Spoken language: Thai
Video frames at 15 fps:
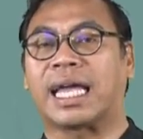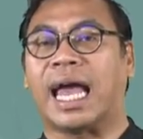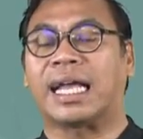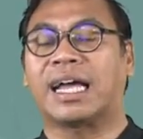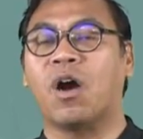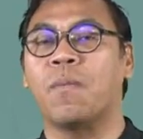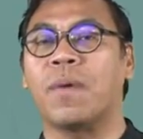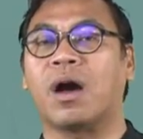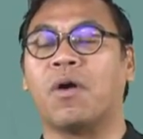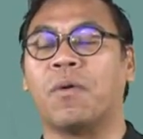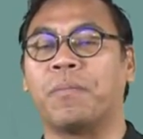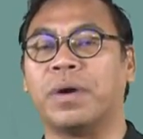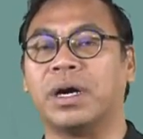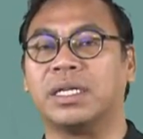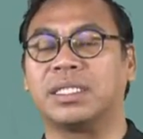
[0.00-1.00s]
การเข้ามาข
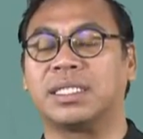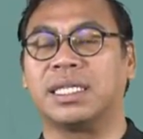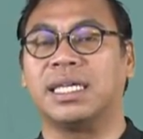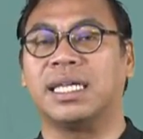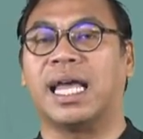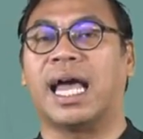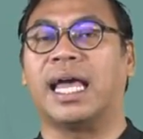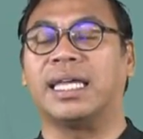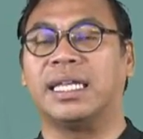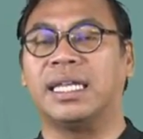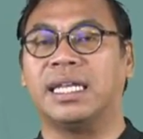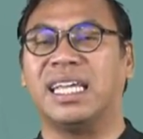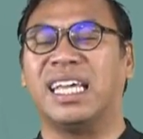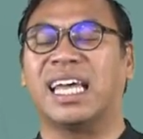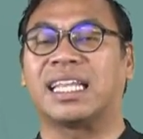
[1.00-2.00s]
องเปอร์เซีย อิ
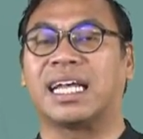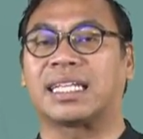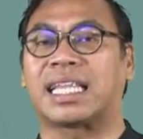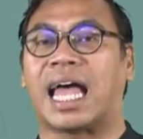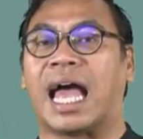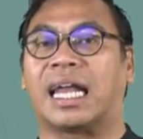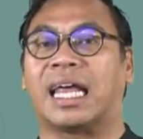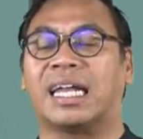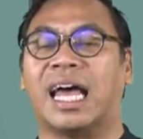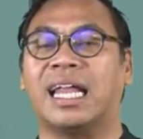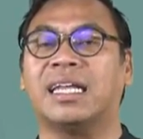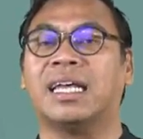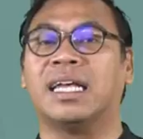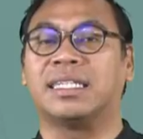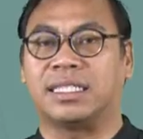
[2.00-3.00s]
นเดียต่างๆทางด้าน